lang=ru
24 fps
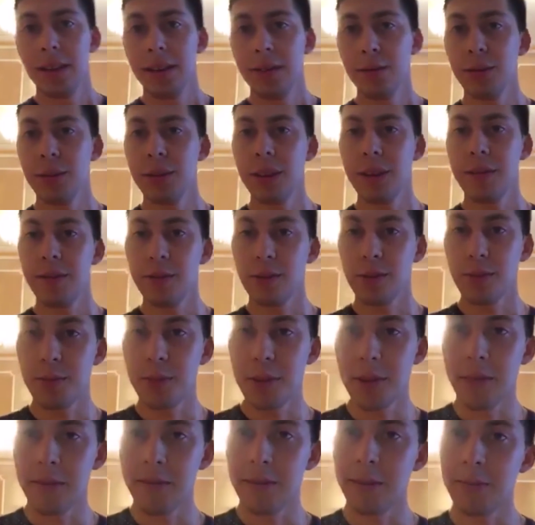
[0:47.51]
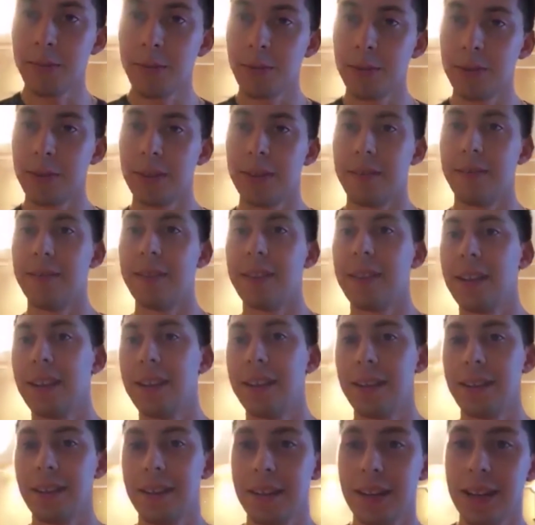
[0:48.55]
Вот я вижу первый вопрос от
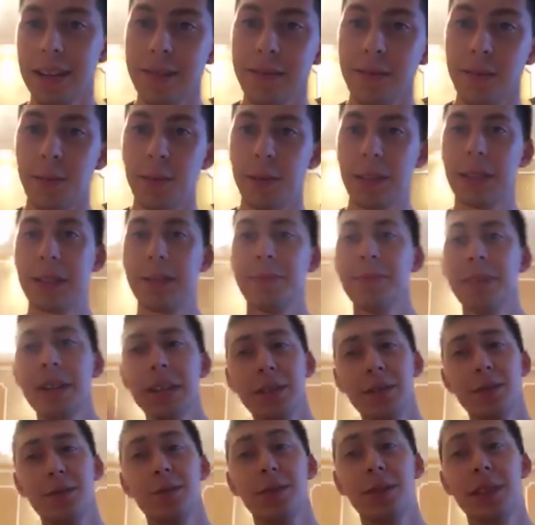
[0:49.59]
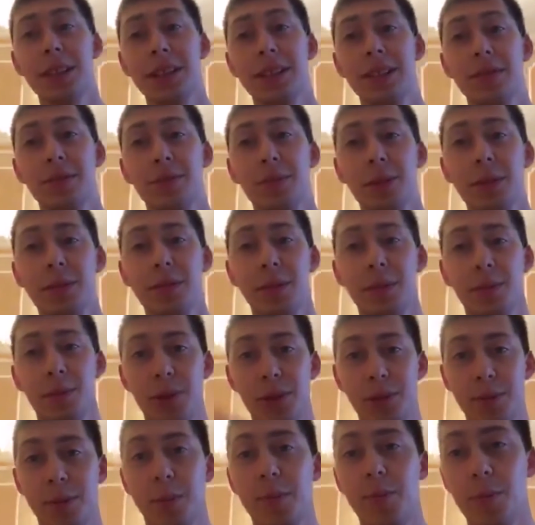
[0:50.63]
Виталика, как выбрать тематику. До этого был
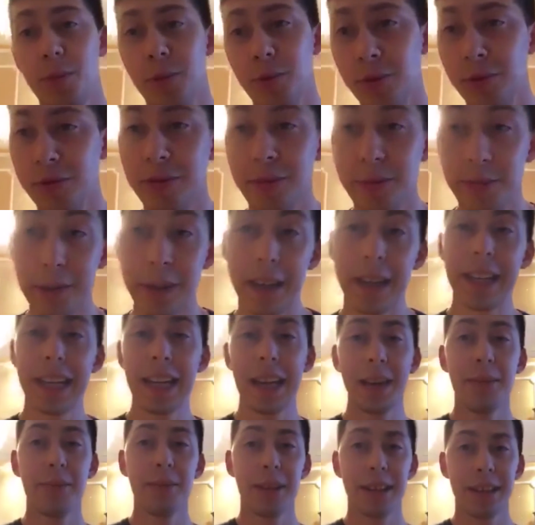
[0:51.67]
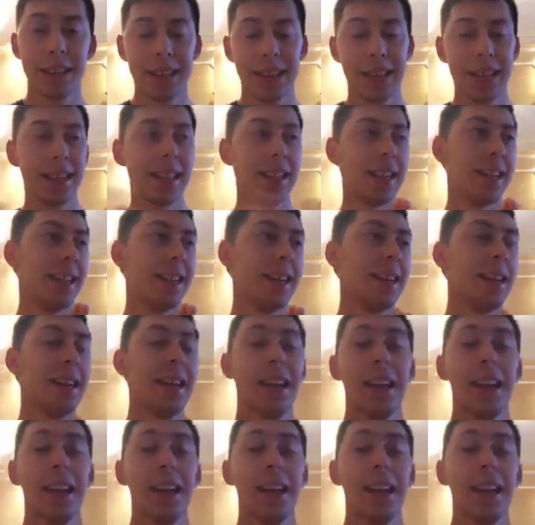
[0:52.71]
вопрос по поводу выбора камеры и так далее.